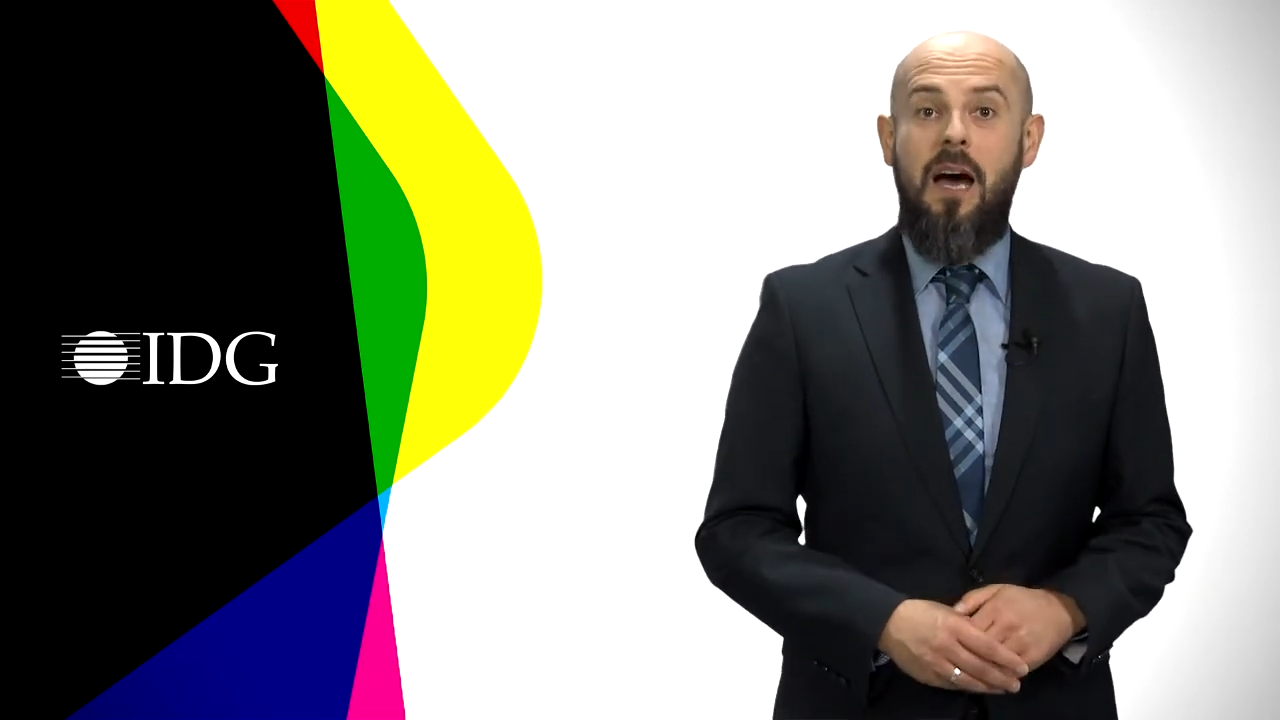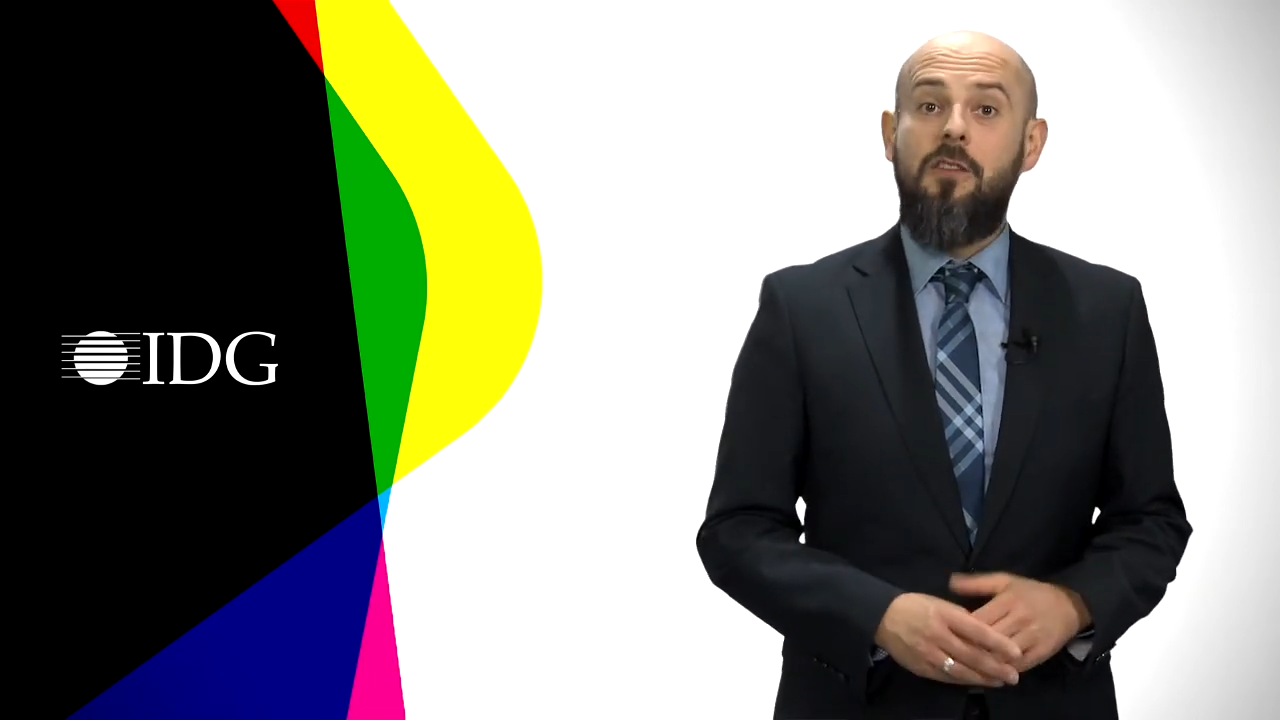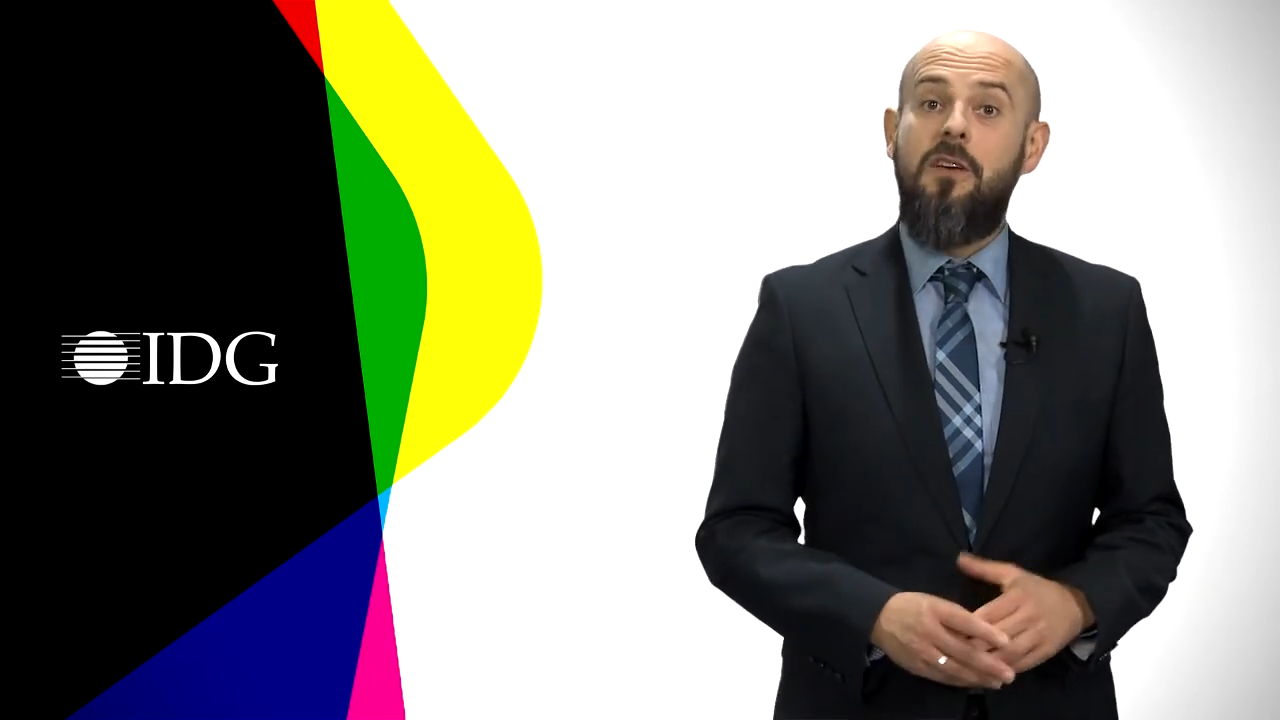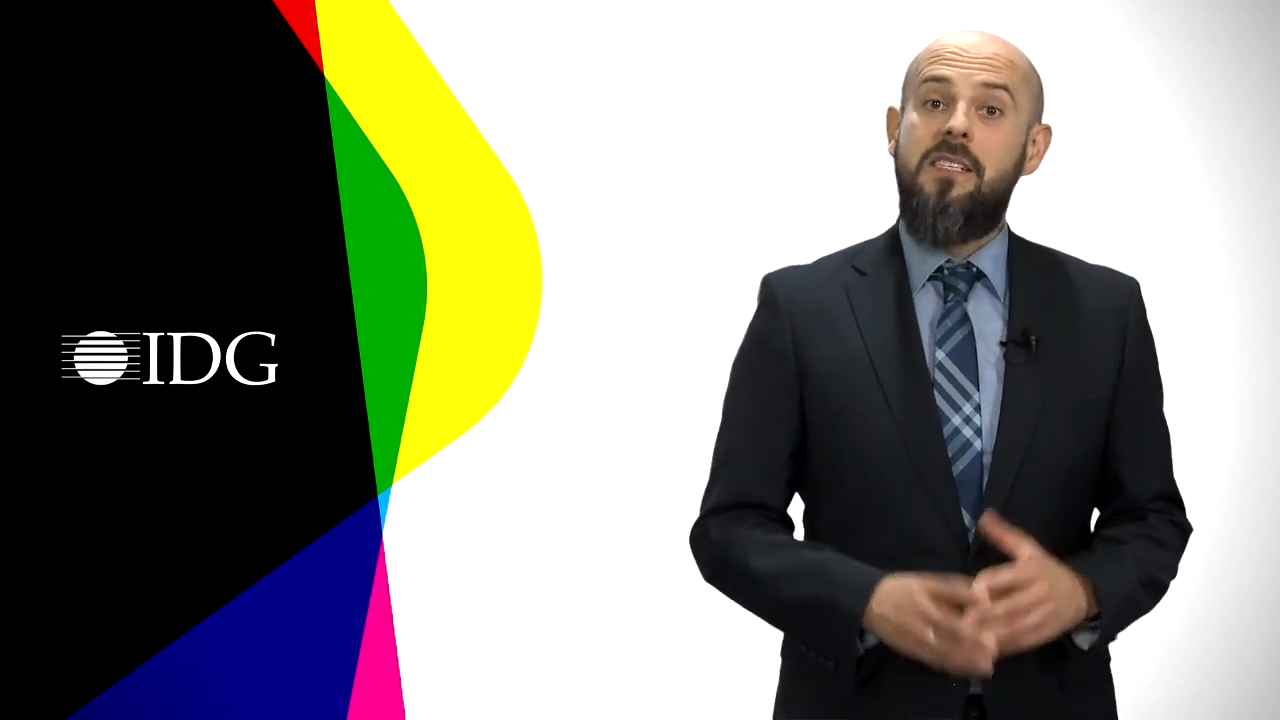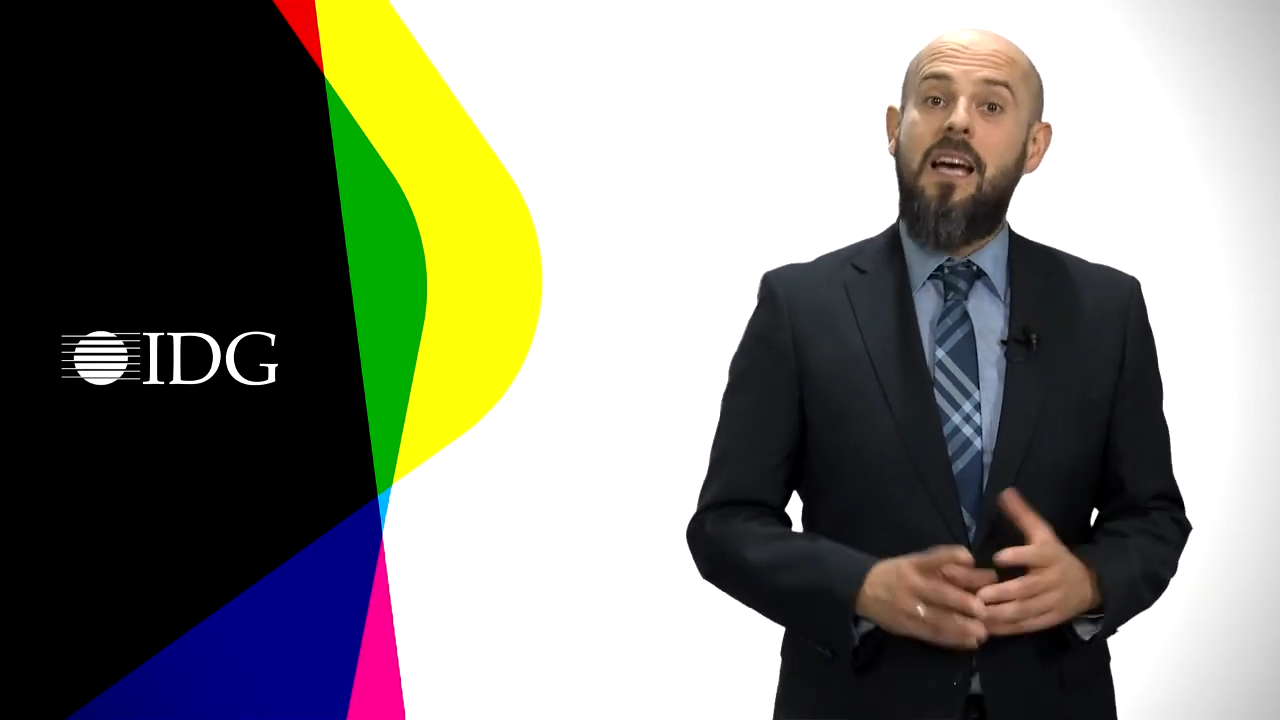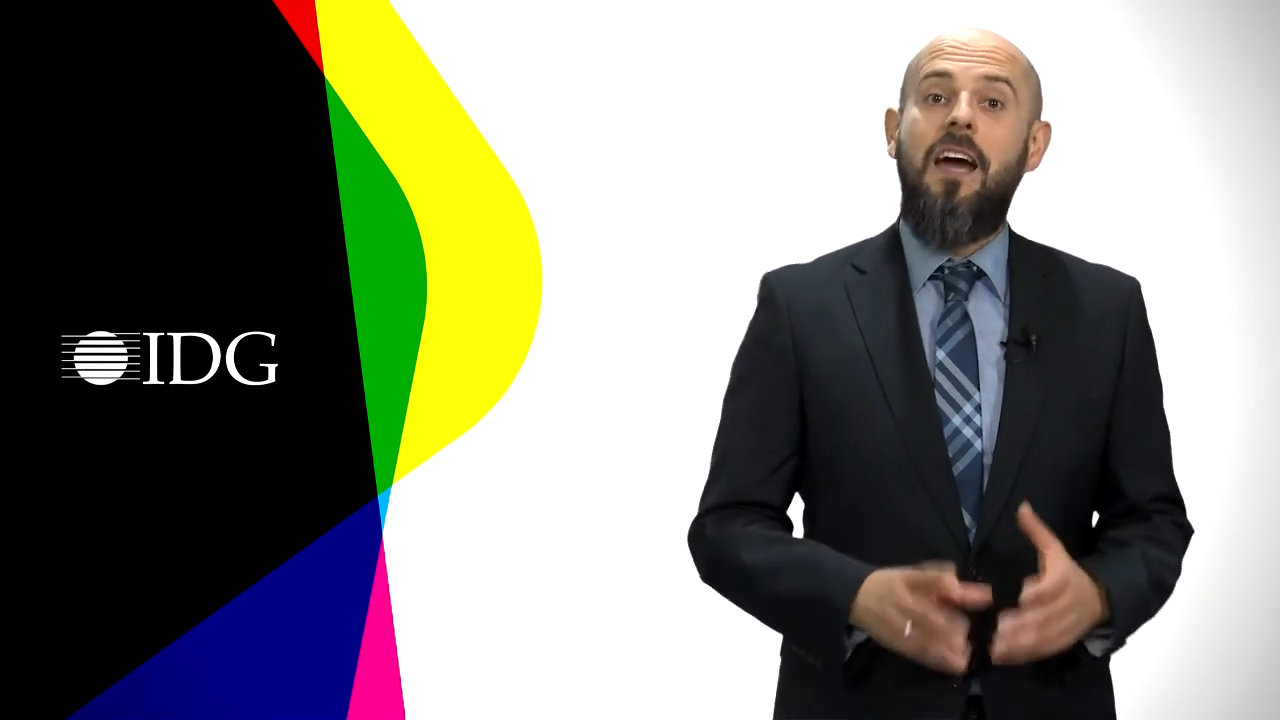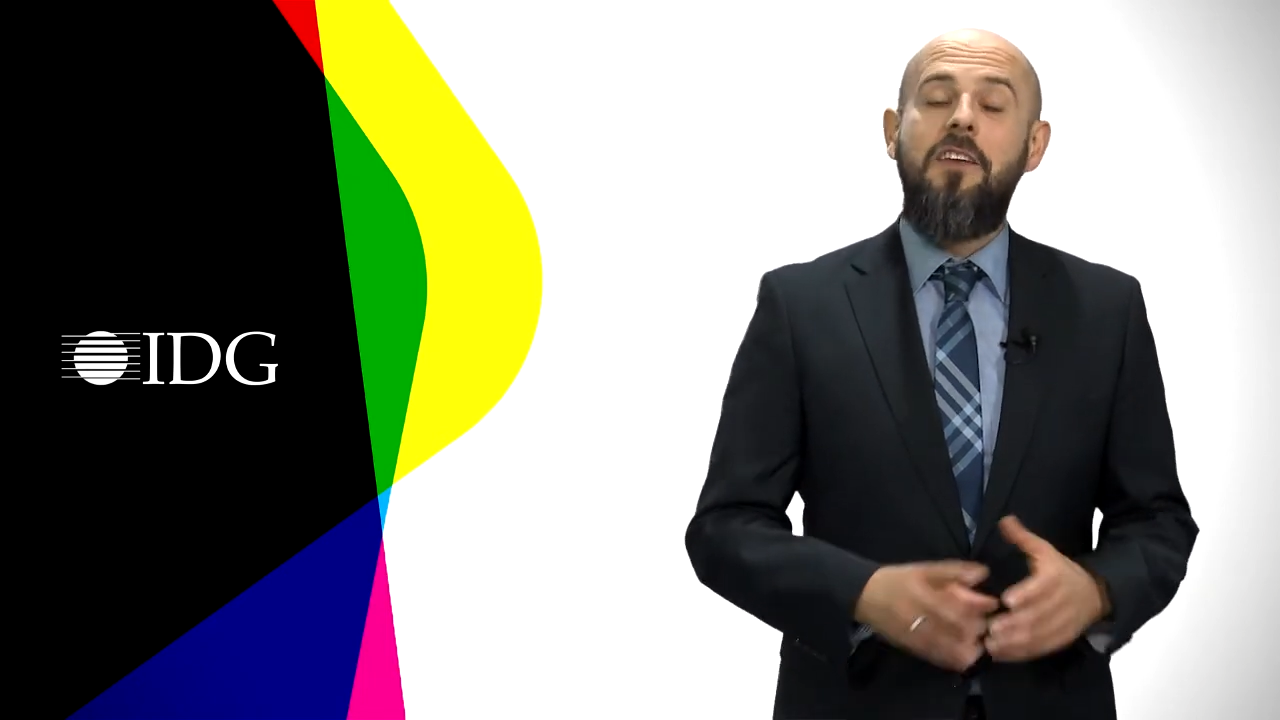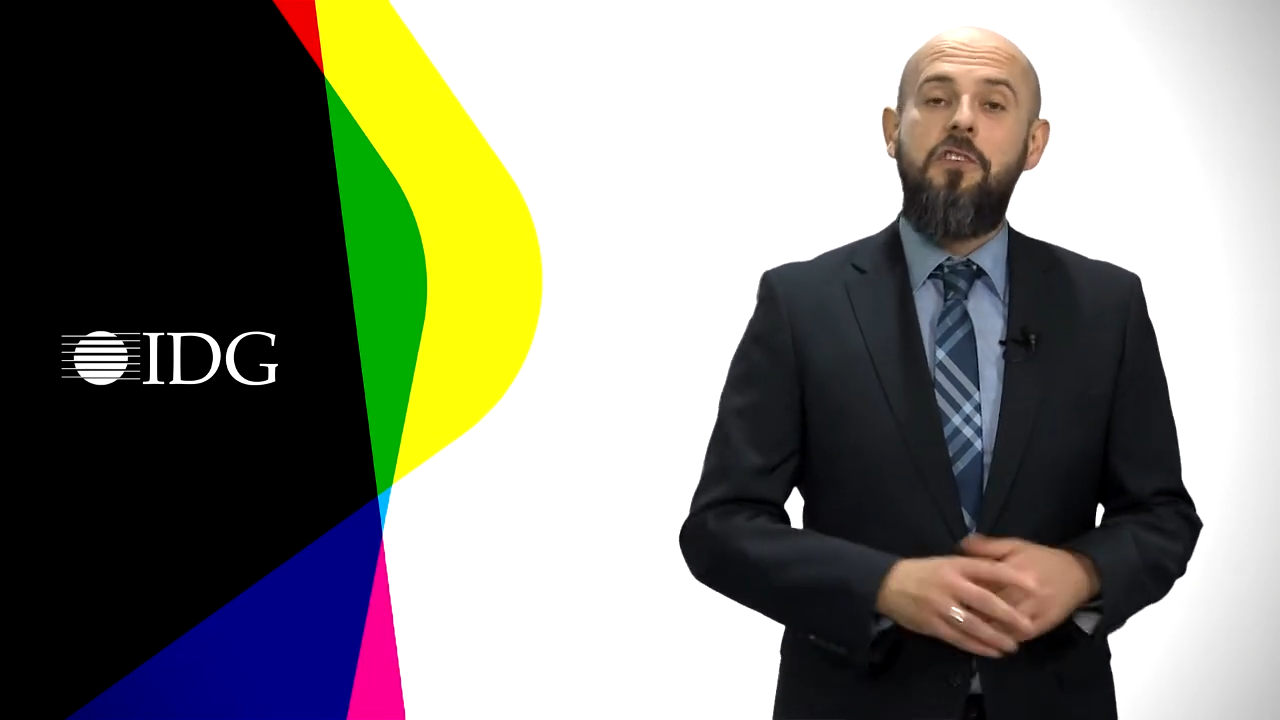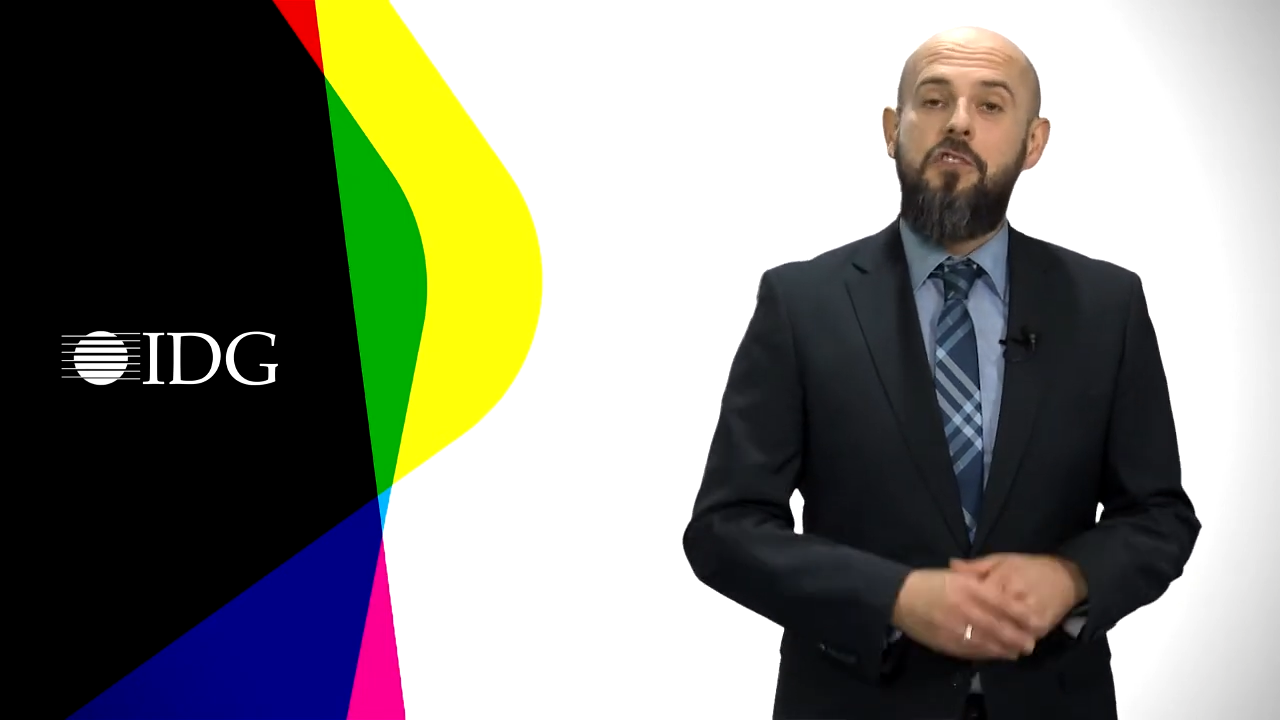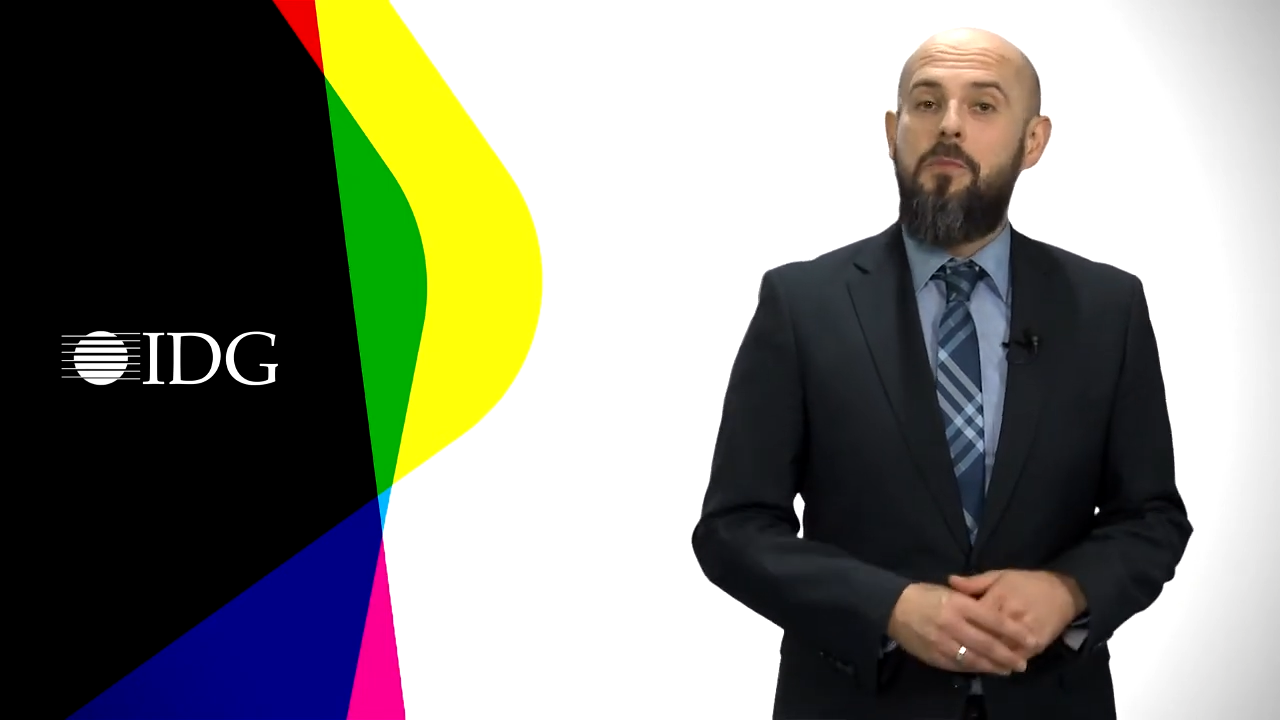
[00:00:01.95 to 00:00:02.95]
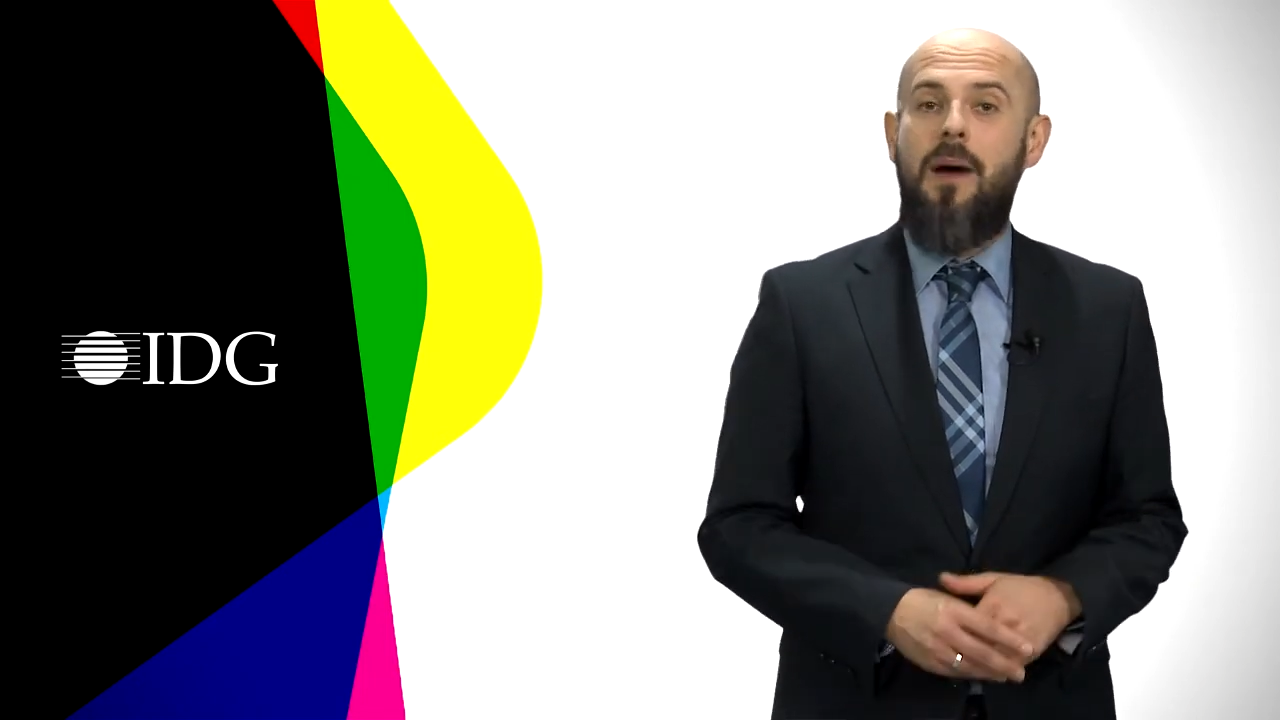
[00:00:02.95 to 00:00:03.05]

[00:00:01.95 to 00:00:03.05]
a to jest IDG